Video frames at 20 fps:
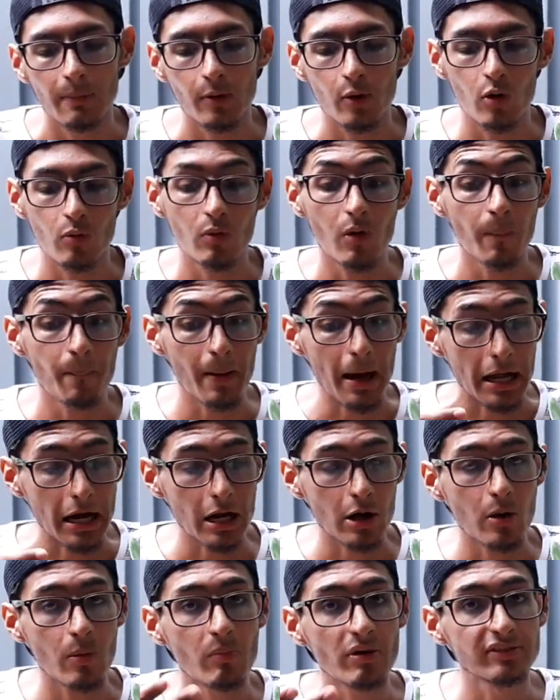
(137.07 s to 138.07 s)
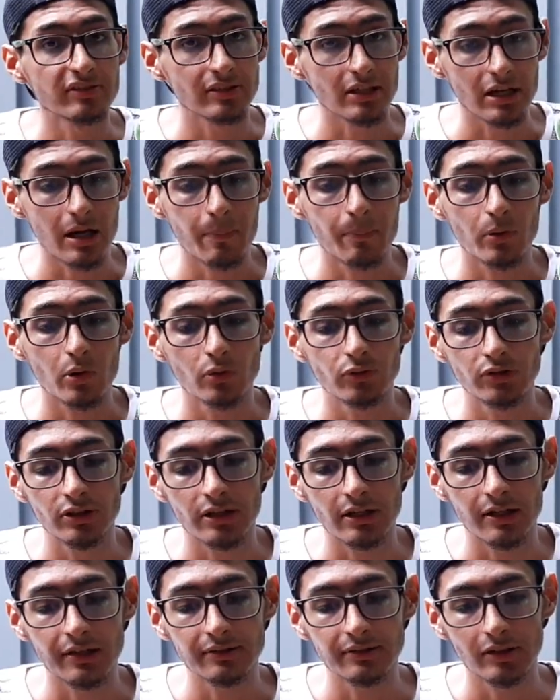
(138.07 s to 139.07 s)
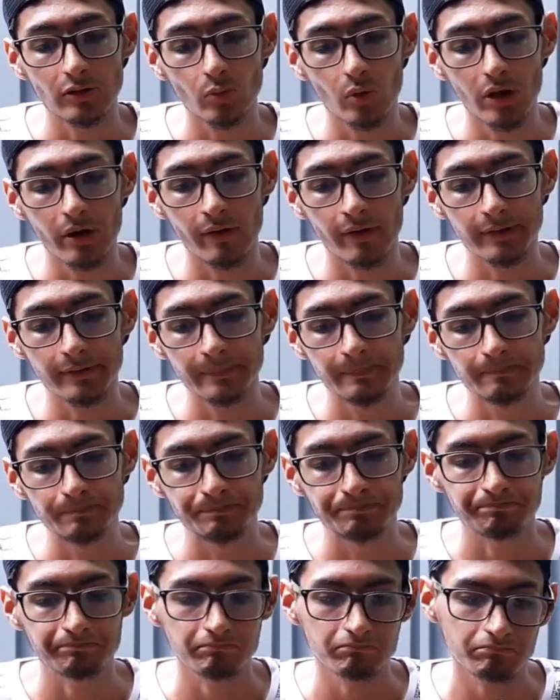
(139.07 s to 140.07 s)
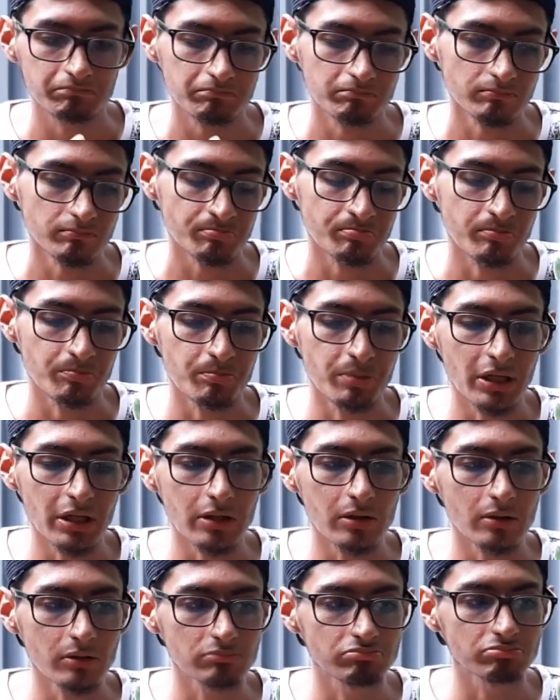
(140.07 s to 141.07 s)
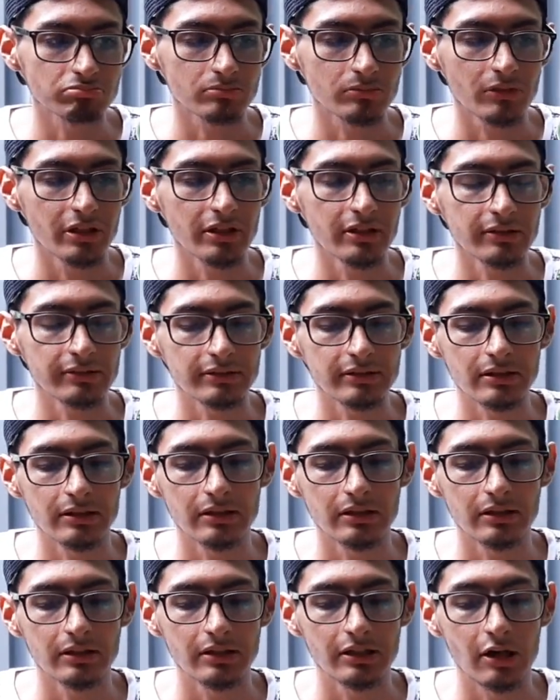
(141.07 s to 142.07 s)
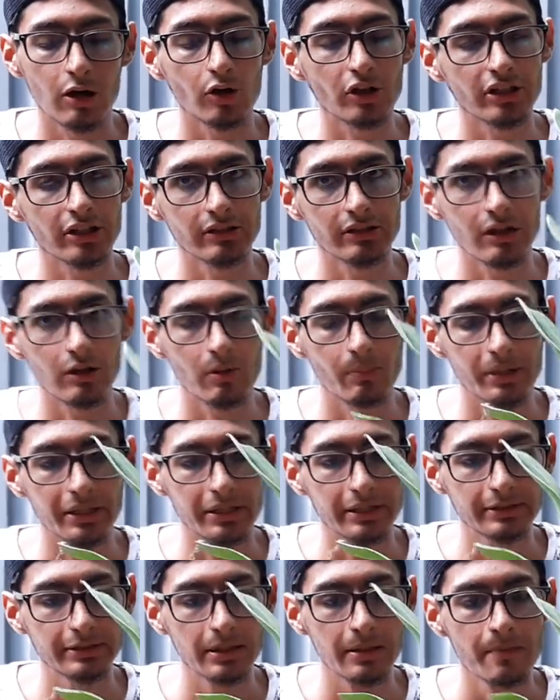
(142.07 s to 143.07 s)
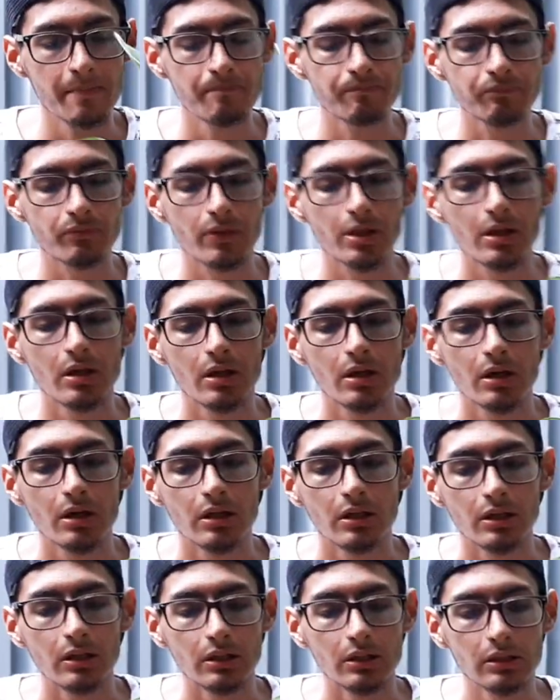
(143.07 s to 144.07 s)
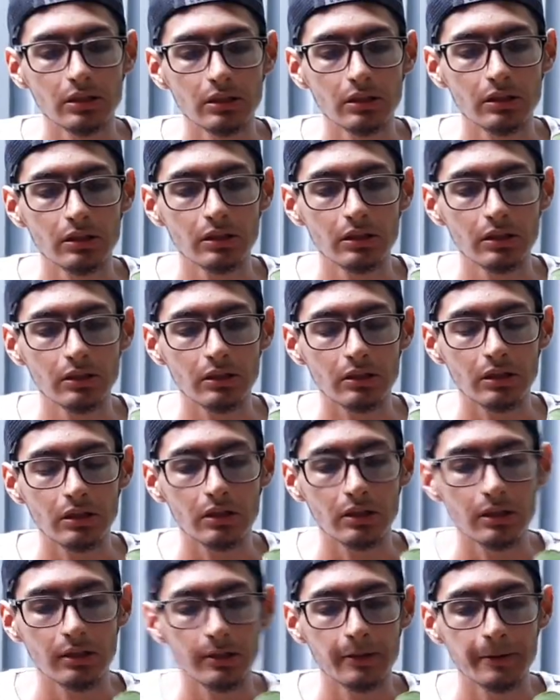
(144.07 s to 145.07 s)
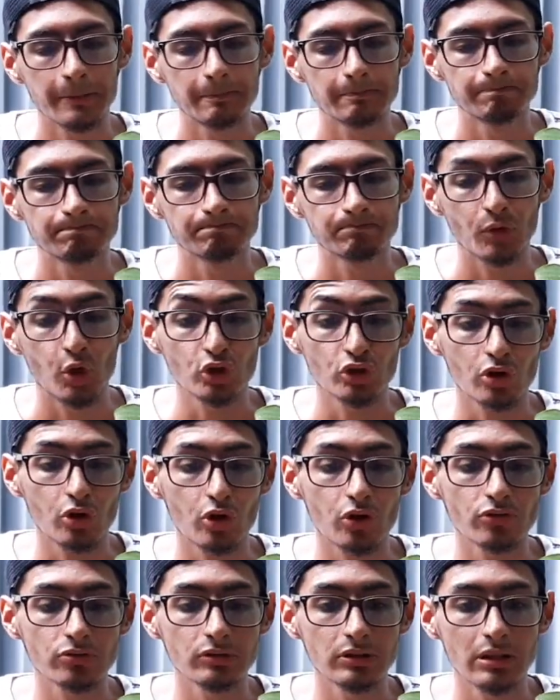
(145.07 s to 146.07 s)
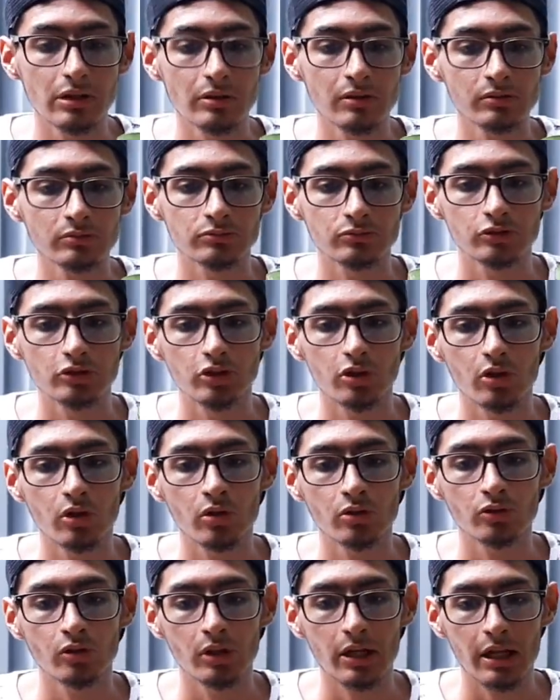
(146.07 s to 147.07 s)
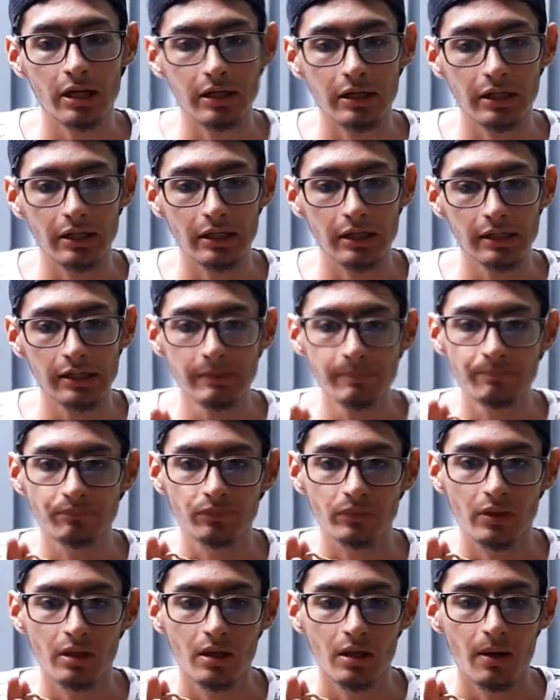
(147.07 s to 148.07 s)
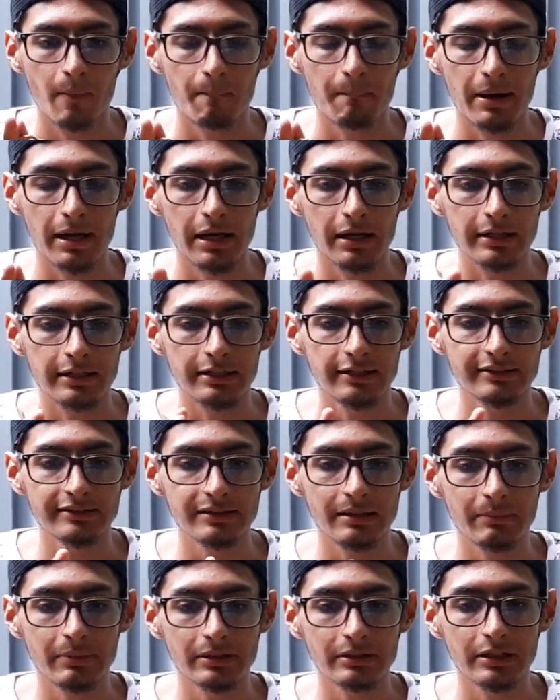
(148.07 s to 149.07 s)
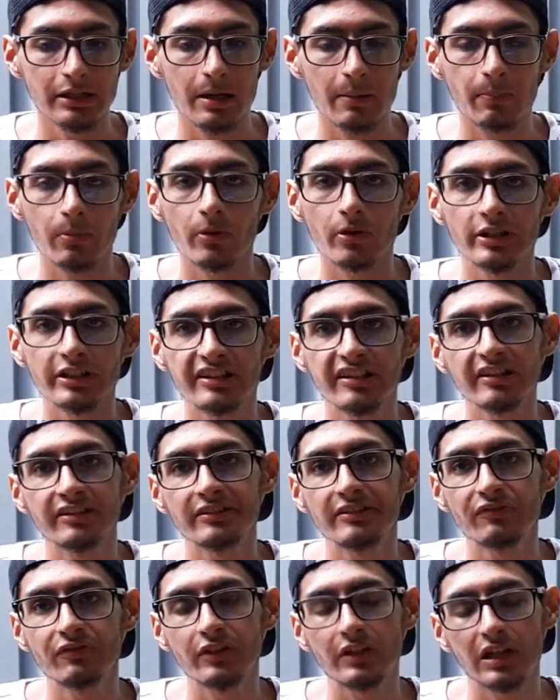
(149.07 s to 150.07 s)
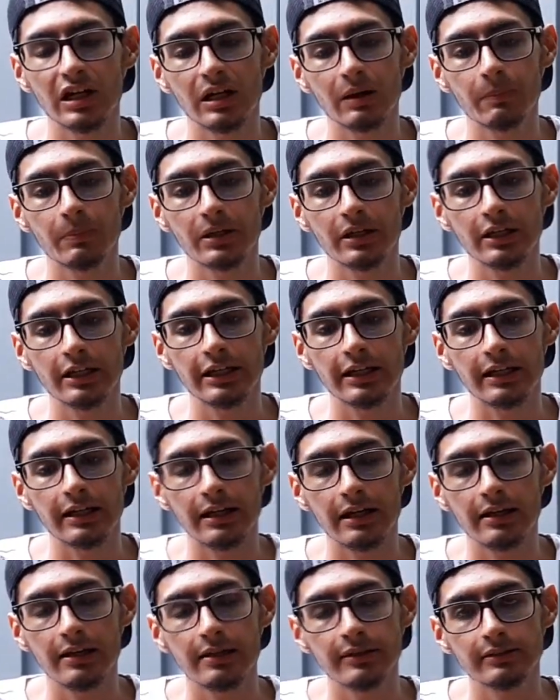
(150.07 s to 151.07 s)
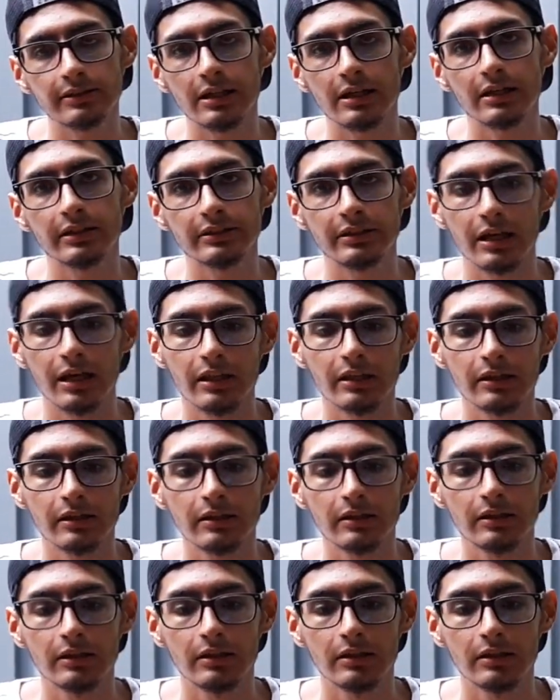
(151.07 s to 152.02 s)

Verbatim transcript: Como para comenzar a producir raíces nuevas. Pero este, la orquídea lo merita. Y em, otro consejo, yo no la regué para que de esta manera poder identificar bien qué raíz está dañada